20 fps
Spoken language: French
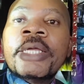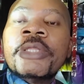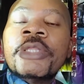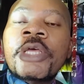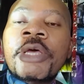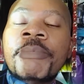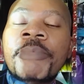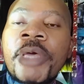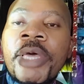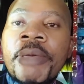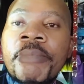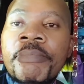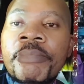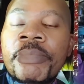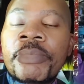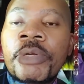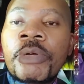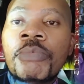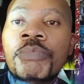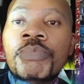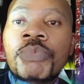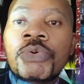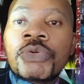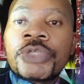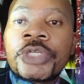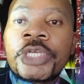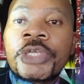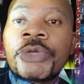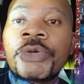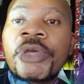De même pour
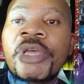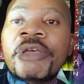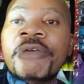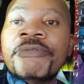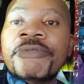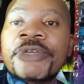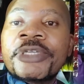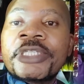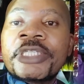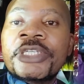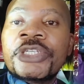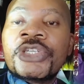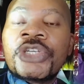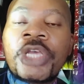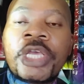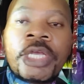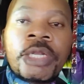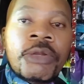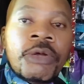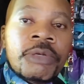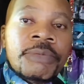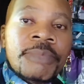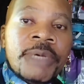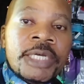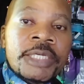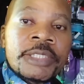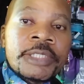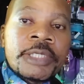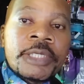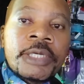ceux qui ont investi chez Elon
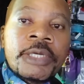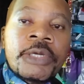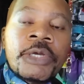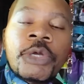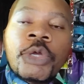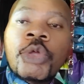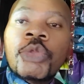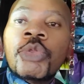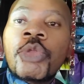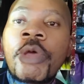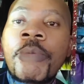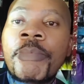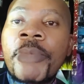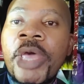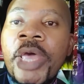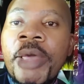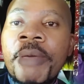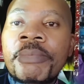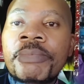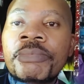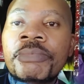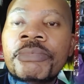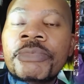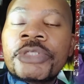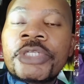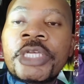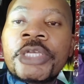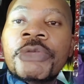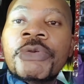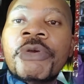Musk. De même,
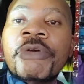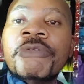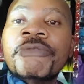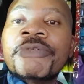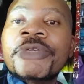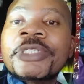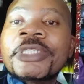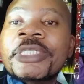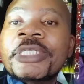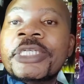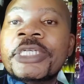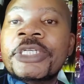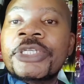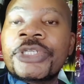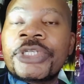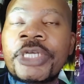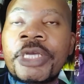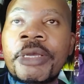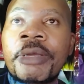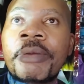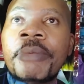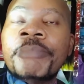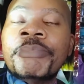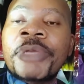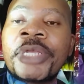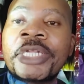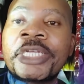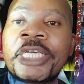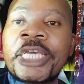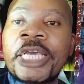ceux qui ont investi chez
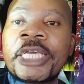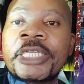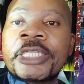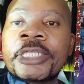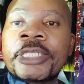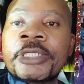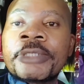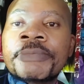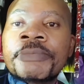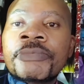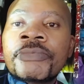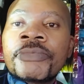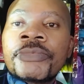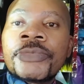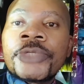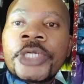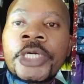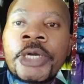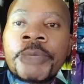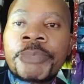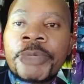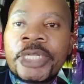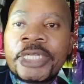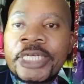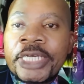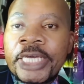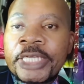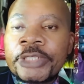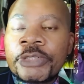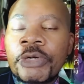Bill Gates. Quand Bill
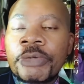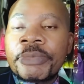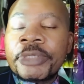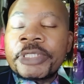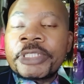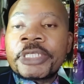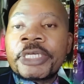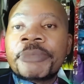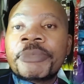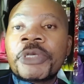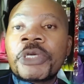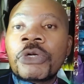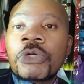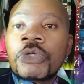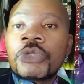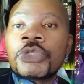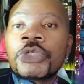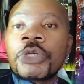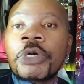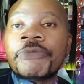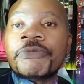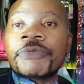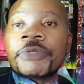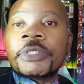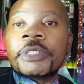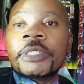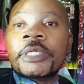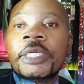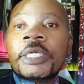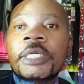Gates commençait
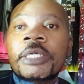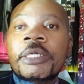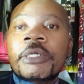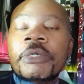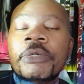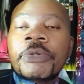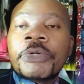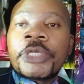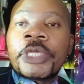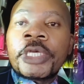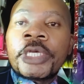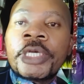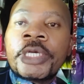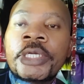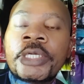Microsoft. OK?